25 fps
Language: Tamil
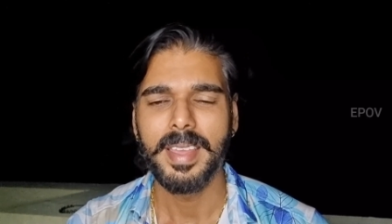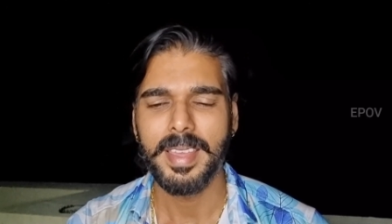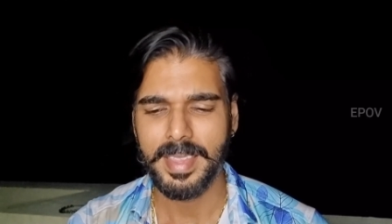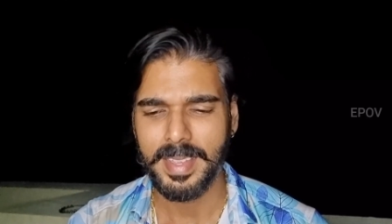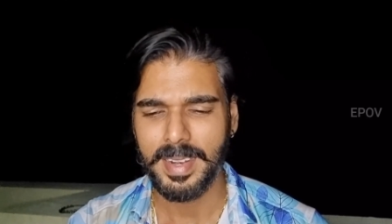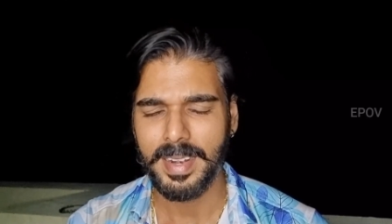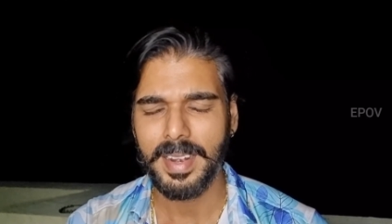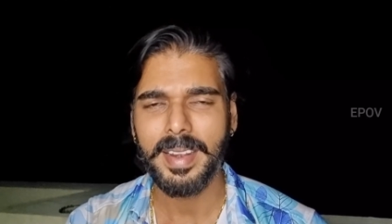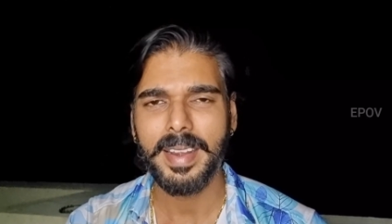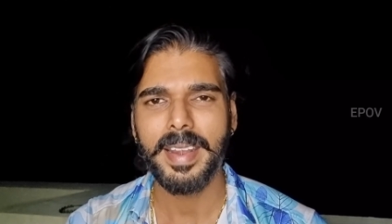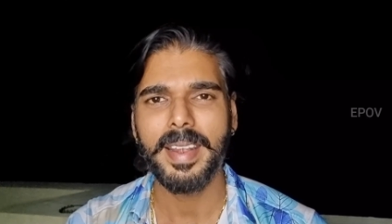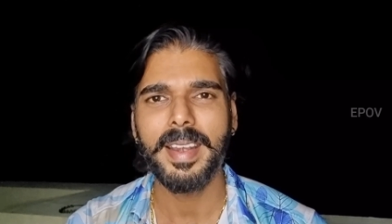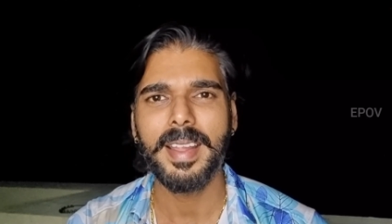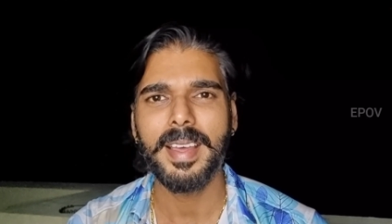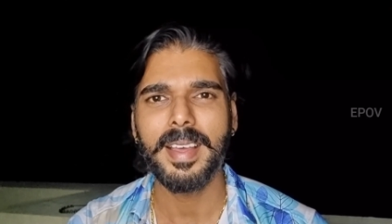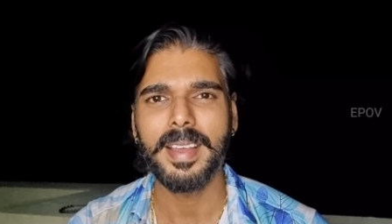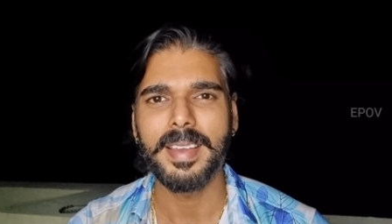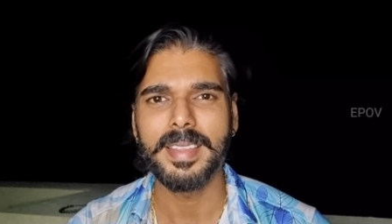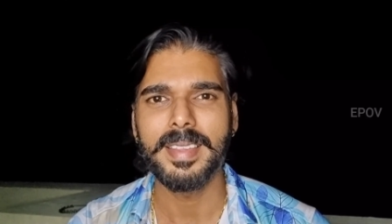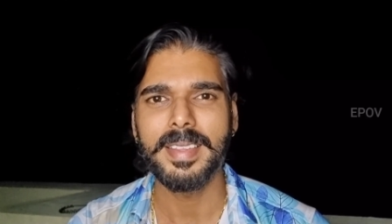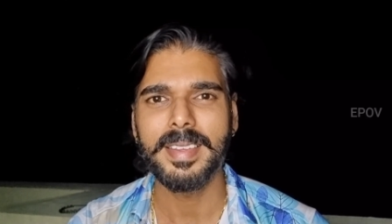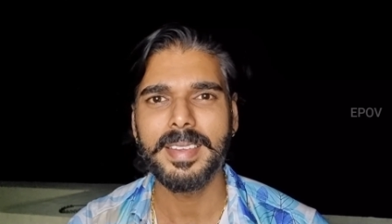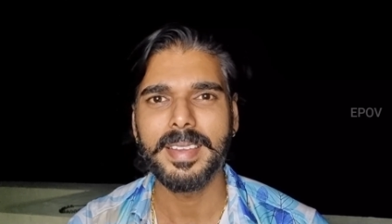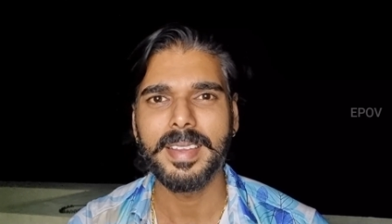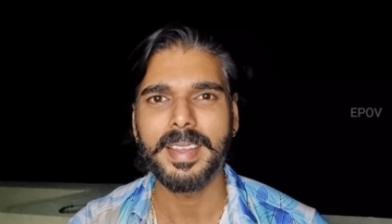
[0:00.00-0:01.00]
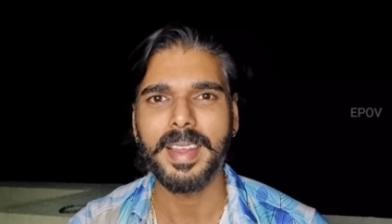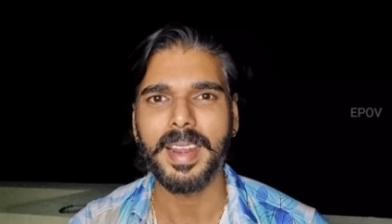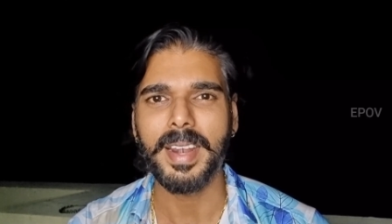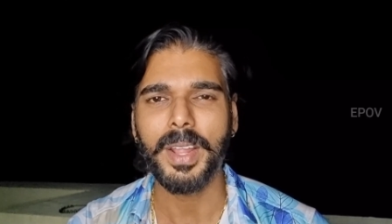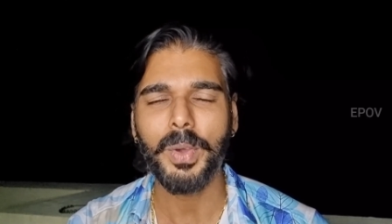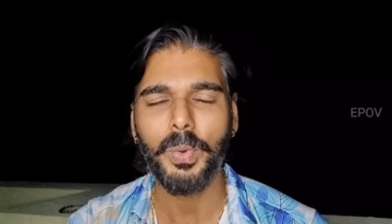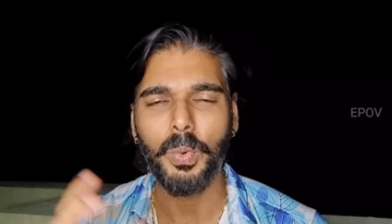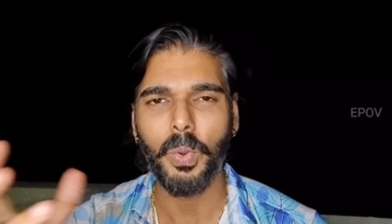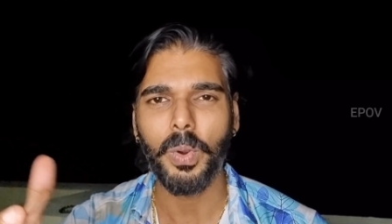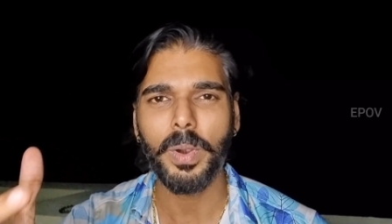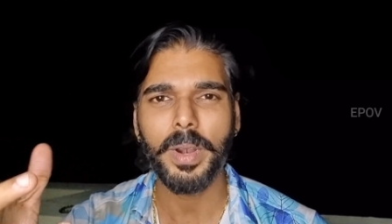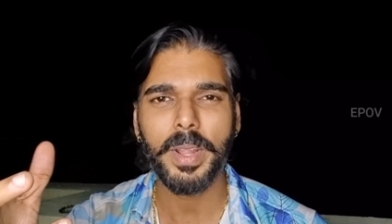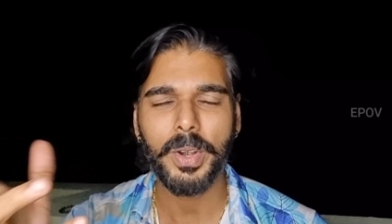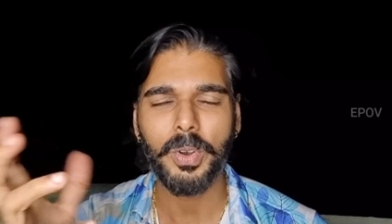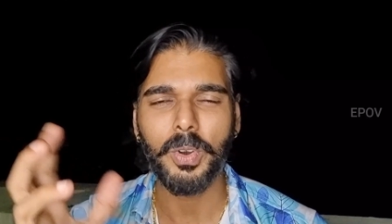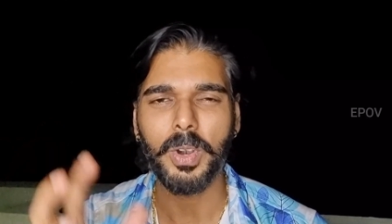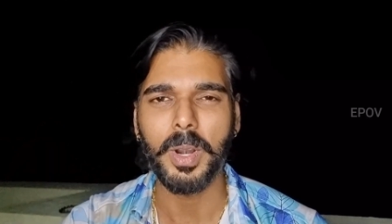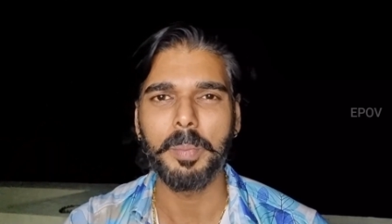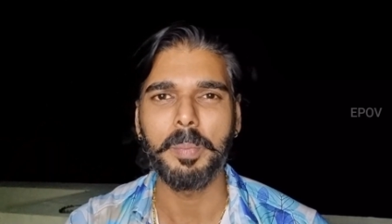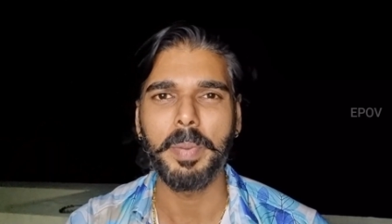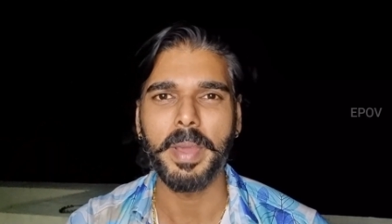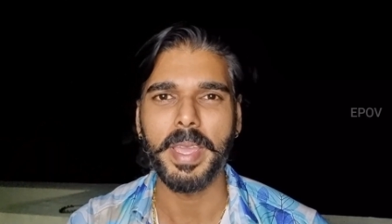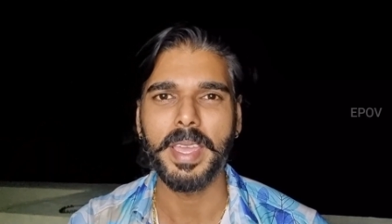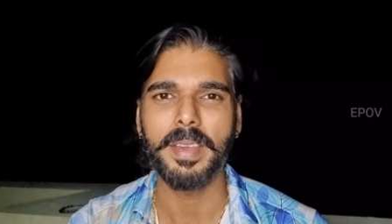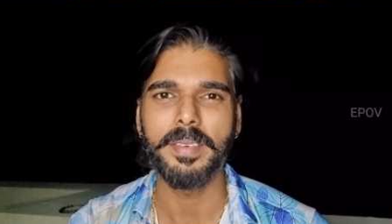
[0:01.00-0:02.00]
இதனால என்ன ஆகுது கடை
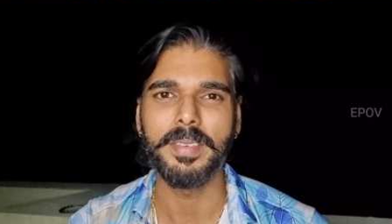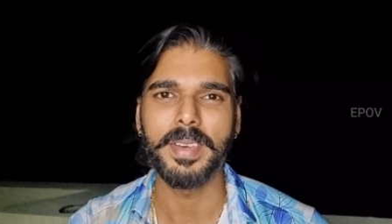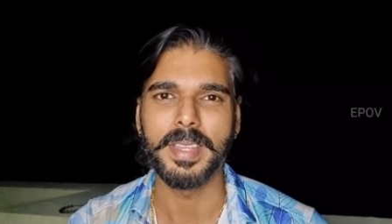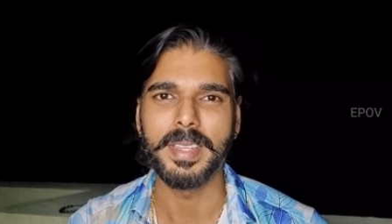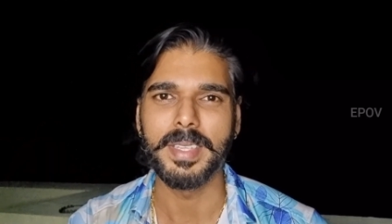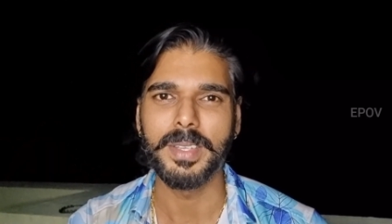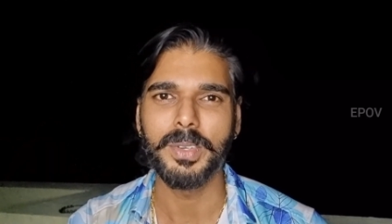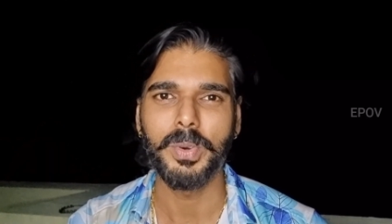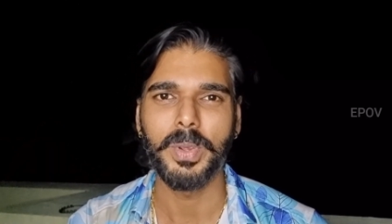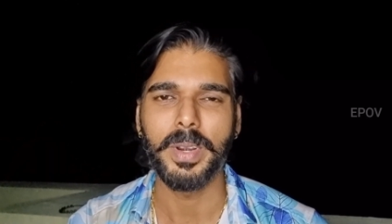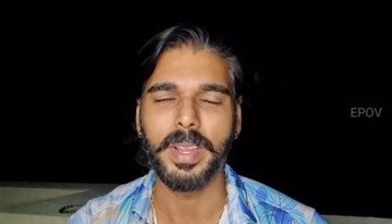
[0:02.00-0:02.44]
ஓனரோட பையன் வந்து